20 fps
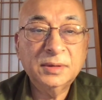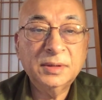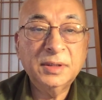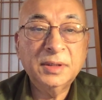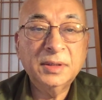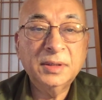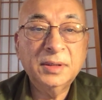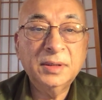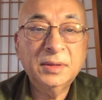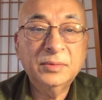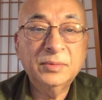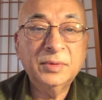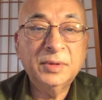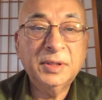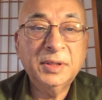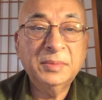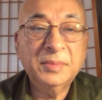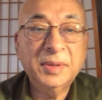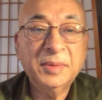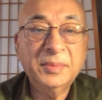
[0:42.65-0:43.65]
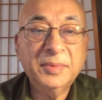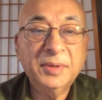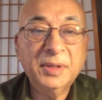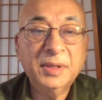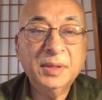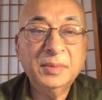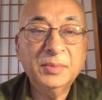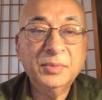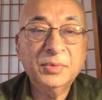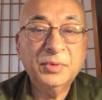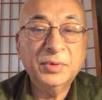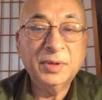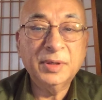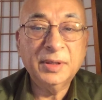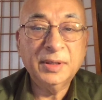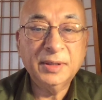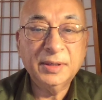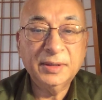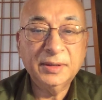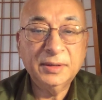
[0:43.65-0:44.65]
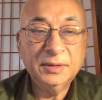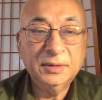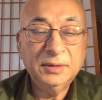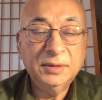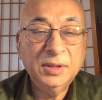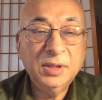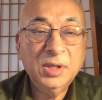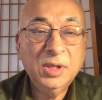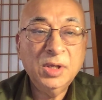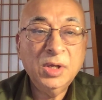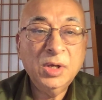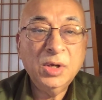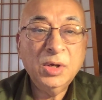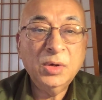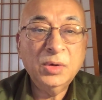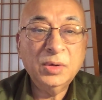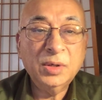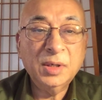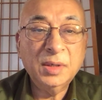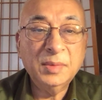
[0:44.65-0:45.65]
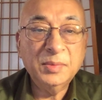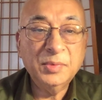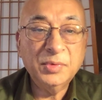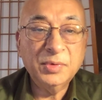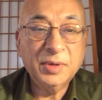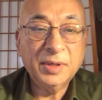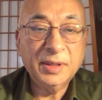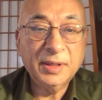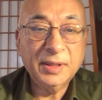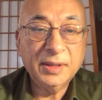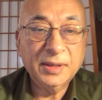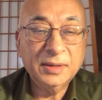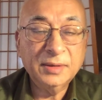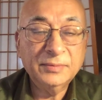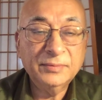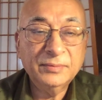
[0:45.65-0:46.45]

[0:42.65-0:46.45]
कि उनकी मेमोरी कम हो गई है और कम हो रही है